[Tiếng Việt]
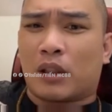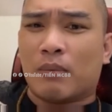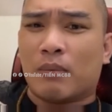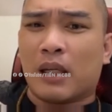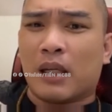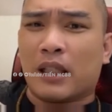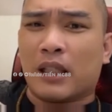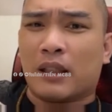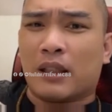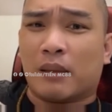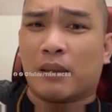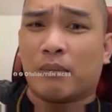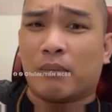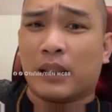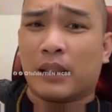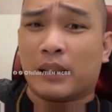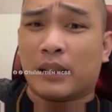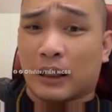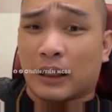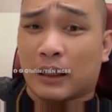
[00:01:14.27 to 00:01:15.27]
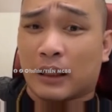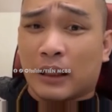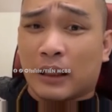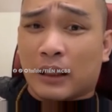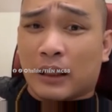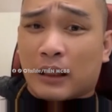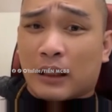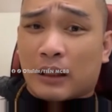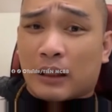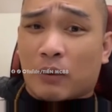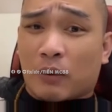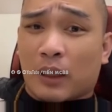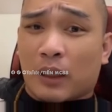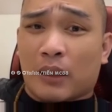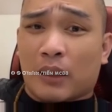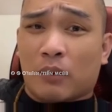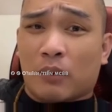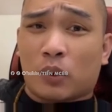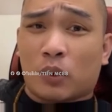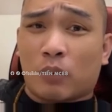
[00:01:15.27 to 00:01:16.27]
bới được được mình chứ quay
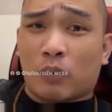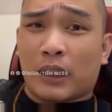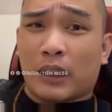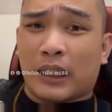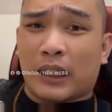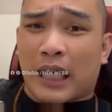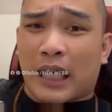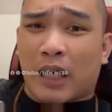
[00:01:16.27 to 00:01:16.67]
ra ông dùng mấy cái